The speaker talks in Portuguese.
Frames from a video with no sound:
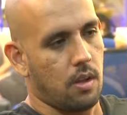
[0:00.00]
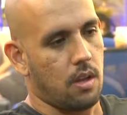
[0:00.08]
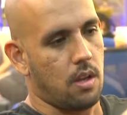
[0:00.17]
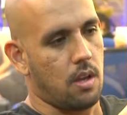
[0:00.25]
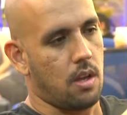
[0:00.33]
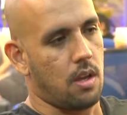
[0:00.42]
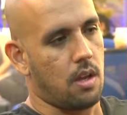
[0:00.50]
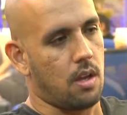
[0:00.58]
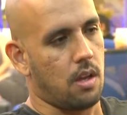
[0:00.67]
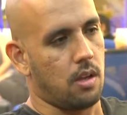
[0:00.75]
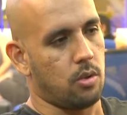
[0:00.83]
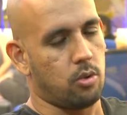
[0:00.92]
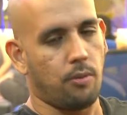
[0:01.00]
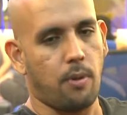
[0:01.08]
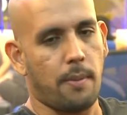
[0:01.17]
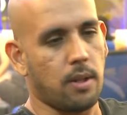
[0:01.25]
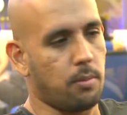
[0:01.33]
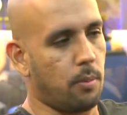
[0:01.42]
É, eu sou
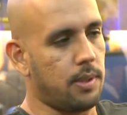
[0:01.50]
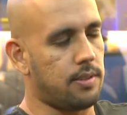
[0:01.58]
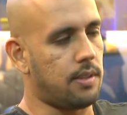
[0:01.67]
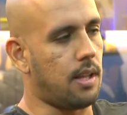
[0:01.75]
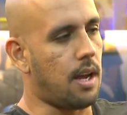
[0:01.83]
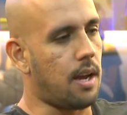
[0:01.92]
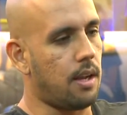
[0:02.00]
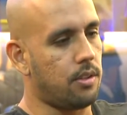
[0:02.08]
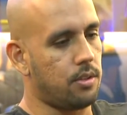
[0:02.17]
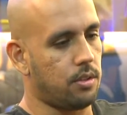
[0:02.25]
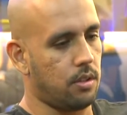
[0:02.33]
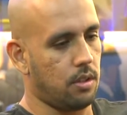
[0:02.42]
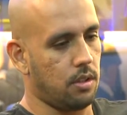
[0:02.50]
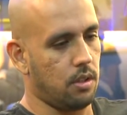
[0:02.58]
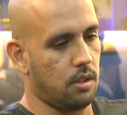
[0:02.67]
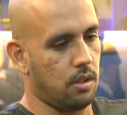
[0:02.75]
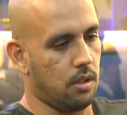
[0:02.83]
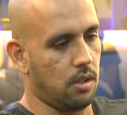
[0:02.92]
formado em publicidade
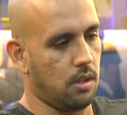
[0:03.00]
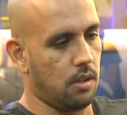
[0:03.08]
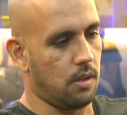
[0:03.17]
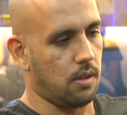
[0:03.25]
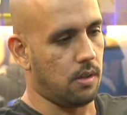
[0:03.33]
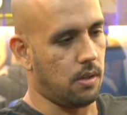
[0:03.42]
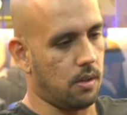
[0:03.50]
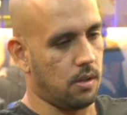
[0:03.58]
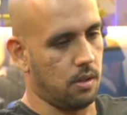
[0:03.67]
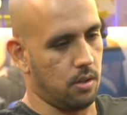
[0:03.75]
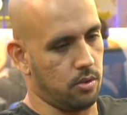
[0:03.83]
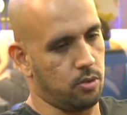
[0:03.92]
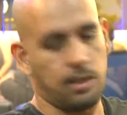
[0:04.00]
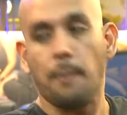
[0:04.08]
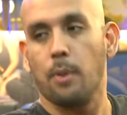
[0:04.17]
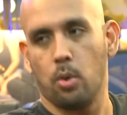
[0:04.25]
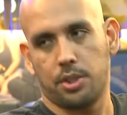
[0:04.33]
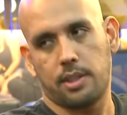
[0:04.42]
e eu
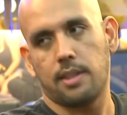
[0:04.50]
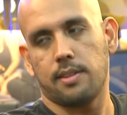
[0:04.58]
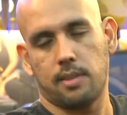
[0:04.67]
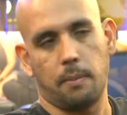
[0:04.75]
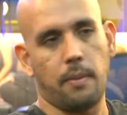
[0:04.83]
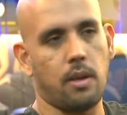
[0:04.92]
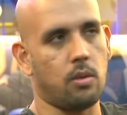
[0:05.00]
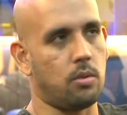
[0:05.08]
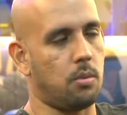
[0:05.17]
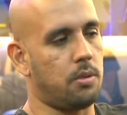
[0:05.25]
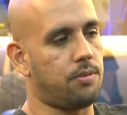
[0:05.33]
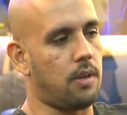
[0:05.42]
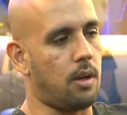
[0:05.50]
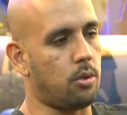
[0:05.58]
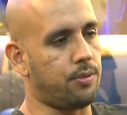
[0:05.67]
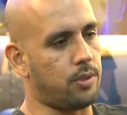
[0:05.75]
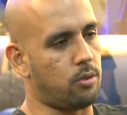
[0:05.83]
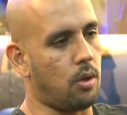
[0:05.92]
sempre gostei desse meio, como eu te falei,
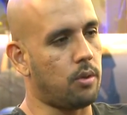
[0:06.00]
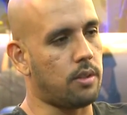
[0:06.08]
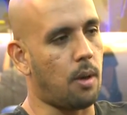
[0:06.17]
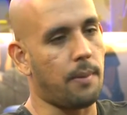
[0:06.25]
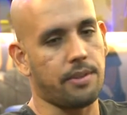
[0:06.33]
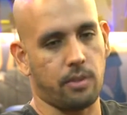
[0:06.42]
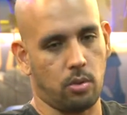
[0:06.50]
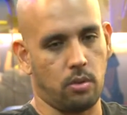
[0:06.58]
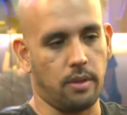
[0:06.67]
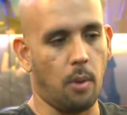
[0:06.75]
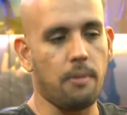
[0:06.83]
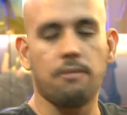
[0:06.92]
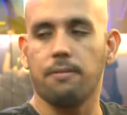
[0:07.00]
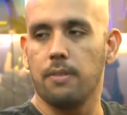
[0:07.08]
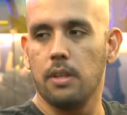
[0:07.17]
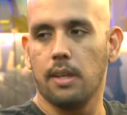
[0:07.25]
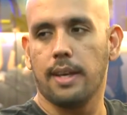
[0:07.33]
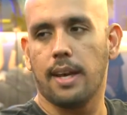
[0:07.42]
audiovisual e tal, mas eu não me
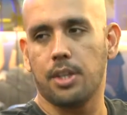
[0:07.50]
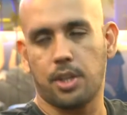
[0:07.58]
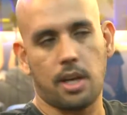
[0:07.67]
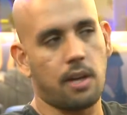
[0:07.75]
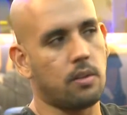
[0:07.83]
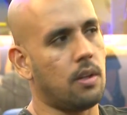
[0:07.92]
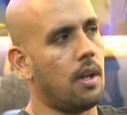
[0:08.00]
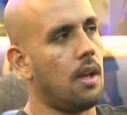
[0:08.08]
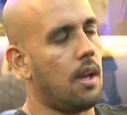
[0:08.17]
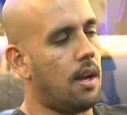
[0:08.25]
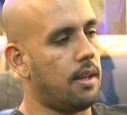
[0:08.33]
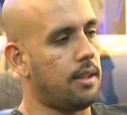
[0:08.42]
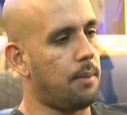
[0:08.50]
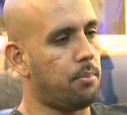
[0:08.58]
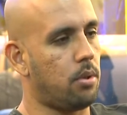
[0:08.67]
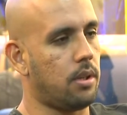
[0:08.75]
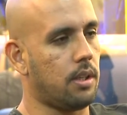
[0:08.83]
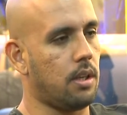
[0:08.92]
via encaixado, até
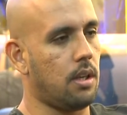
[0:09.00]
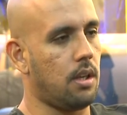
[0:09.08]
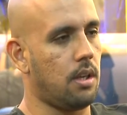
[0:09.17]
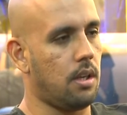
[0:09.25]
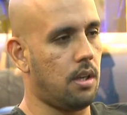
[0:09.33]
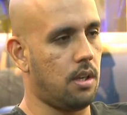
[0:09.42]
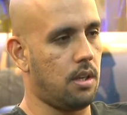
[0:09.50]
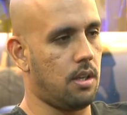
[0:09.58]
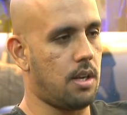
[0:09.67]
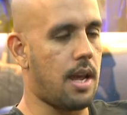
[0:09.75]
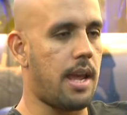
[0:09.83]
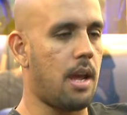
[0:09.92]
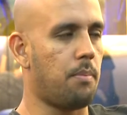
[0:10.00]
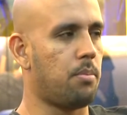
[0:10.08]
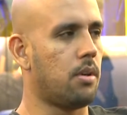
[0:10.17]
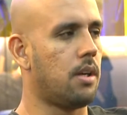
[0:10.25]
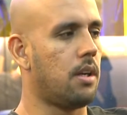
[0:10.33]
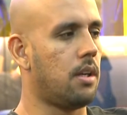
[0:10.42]
porque na
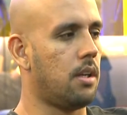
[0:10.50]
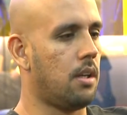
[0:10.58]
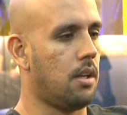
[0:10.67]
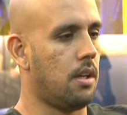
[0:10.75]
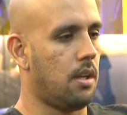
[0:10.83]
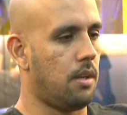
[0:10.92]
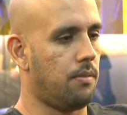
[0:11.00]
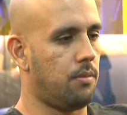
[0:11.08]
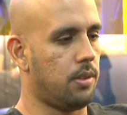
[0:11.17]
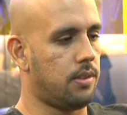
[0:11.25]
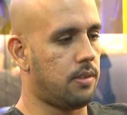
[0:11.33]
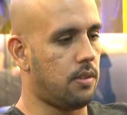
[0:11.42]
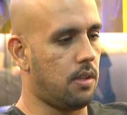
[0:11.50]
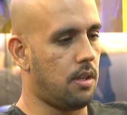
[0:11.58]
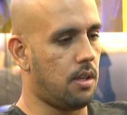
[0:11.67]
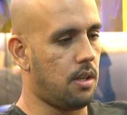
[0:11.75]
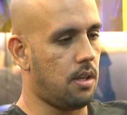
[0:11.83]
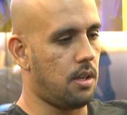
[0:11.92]
época
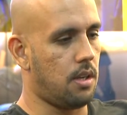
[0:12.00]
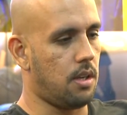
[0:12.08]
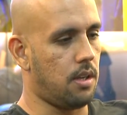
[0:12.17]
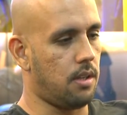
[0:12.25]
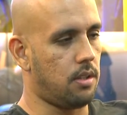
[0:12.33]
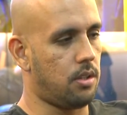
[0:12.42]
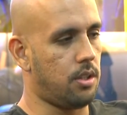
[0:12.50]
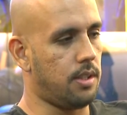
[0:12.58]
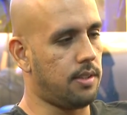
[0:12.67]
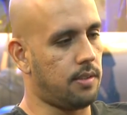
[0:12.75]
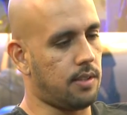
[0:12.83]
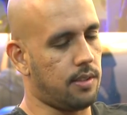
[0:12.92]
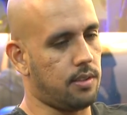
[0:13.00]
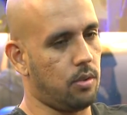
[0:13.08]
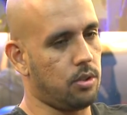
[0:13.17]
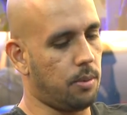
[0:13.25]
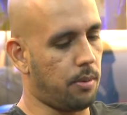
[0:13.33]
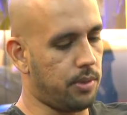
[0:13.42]
você tinha a sensação de que para